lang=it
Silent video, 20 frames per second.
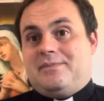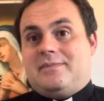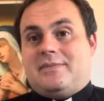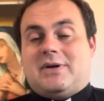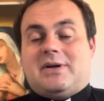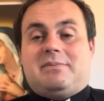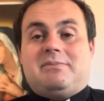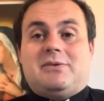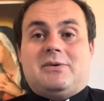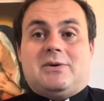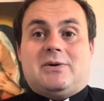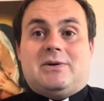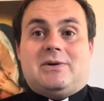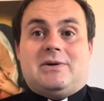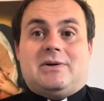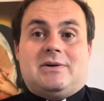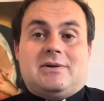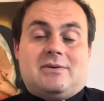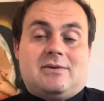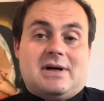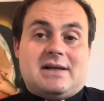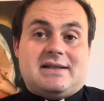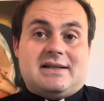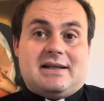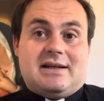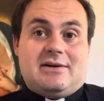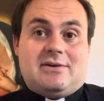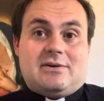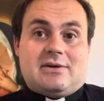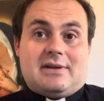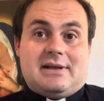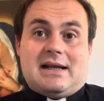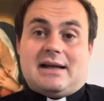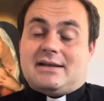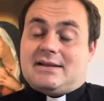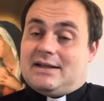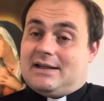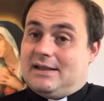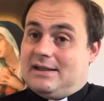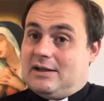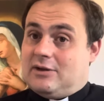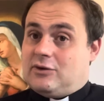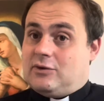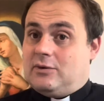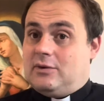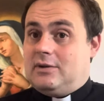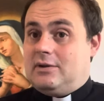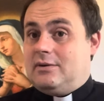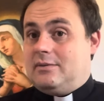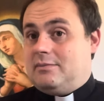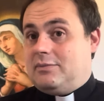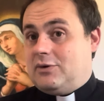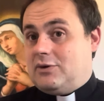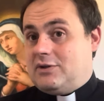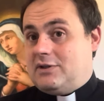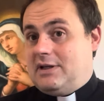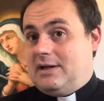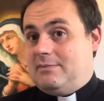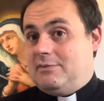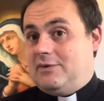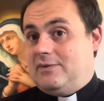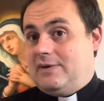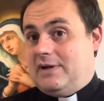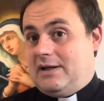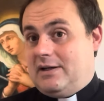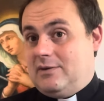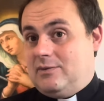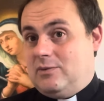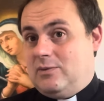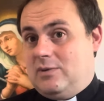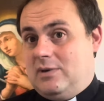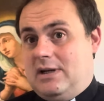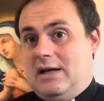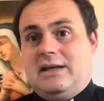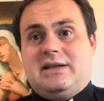proprio quasi a ricordarci che da soli non possiamo fare nulla.